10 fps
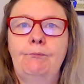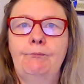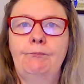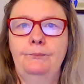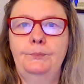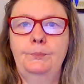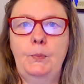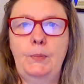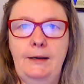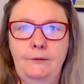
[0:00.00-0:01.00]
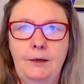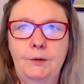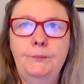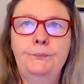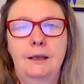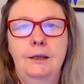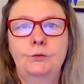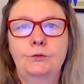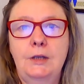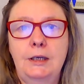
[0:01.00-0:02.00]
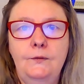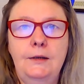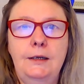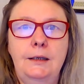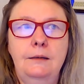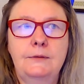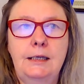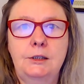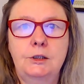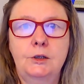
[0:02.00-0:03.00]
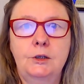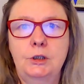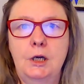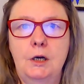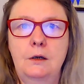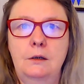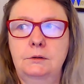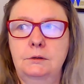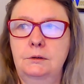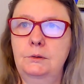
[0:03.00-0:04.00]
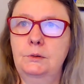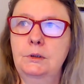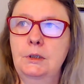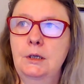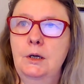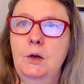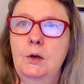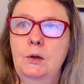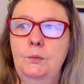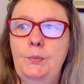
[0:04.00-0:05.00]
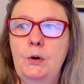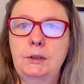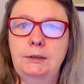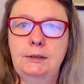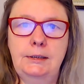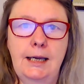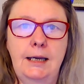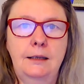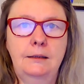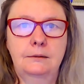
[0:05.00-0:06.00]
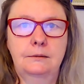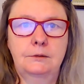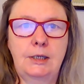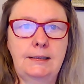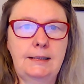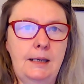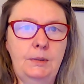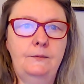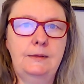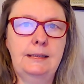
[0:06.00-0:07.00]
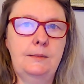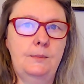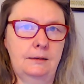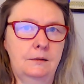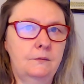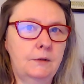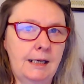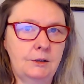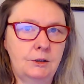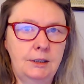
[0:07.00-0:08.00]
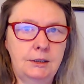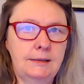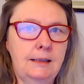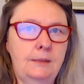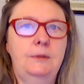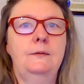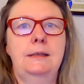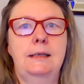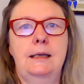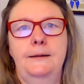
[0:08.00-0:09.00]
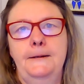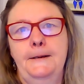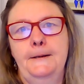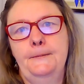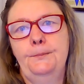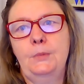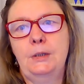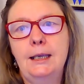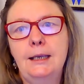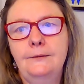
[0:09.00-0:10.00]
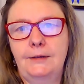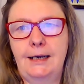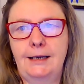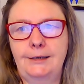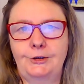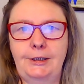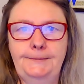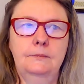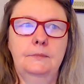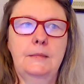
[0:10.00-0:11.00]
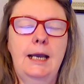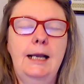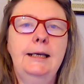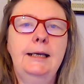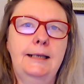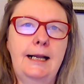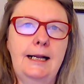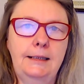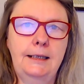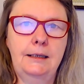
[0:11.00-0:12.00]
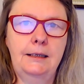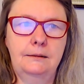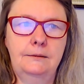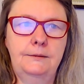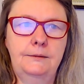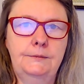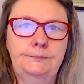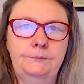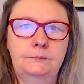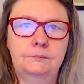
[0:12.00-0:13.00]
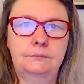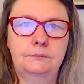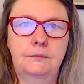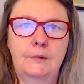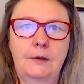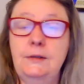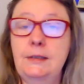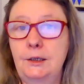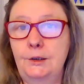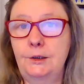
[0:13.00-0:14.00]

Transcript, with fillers: mm, poprawiał. Już w tej chwili, w zależności od pory dnia, czasami widzę bardzo wyraźnie, czasami widzę mniej wyraźnie ale generalnie y, y, widzę